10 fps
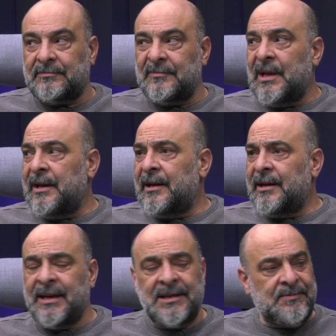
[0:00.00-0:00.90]

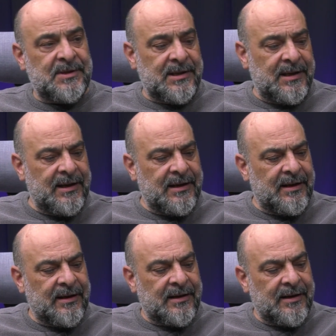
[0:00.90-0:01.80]
e, geçmişiyle
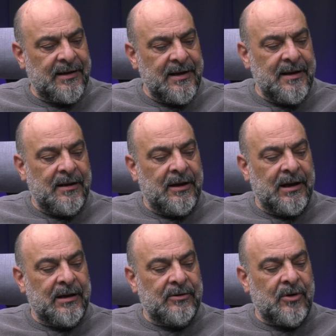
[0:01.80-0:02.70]
ilgili ya da
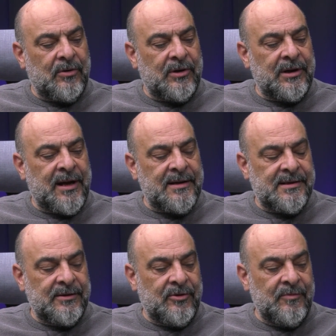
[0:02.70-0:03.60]
e,
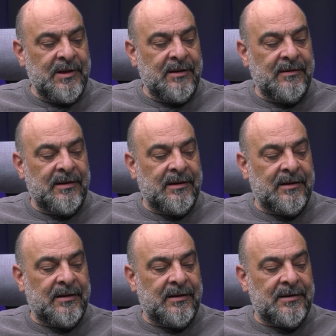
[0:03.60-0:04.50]
yazdığı romanın
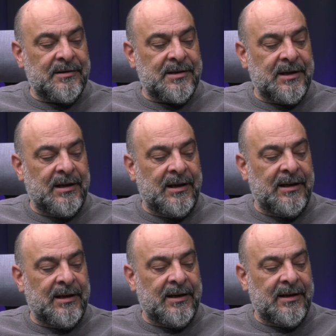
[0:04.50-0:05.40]
e,
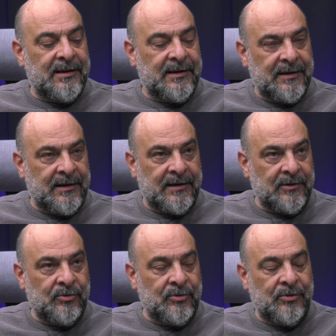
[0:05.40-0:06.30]
şeyiyle ilgili, e,
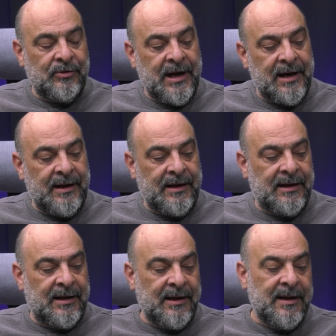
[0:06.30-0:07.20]
durduğu yerle
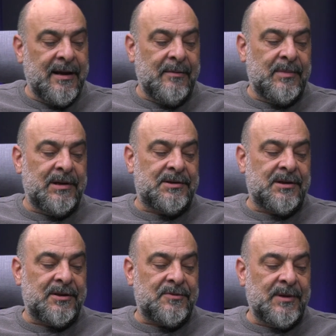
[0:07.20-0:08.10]
ilgili bir
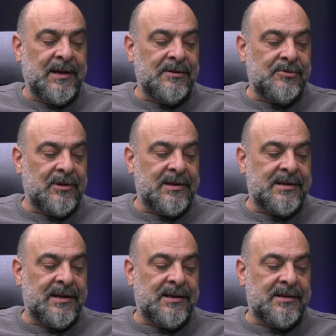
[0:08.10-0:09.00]
çalışmadan sonra
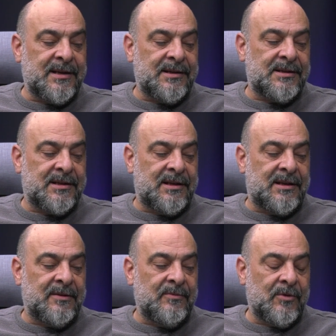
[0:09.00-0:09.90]
se
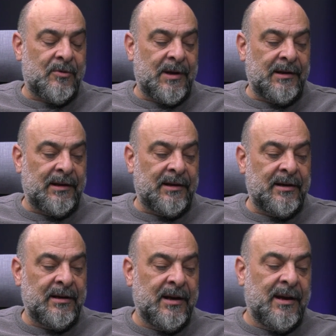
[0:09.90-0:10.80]
seçtim
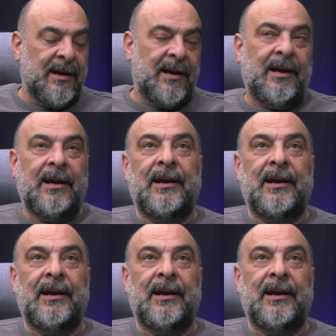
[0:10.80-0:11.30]
romanları. E,